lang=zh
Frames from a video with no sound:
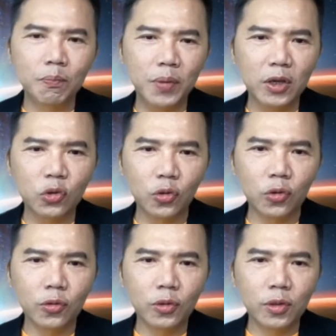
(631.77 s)
病
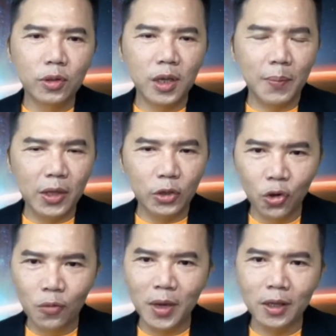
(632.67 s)
毒也变得
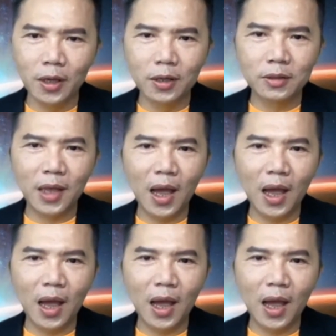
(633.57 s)
聪明了。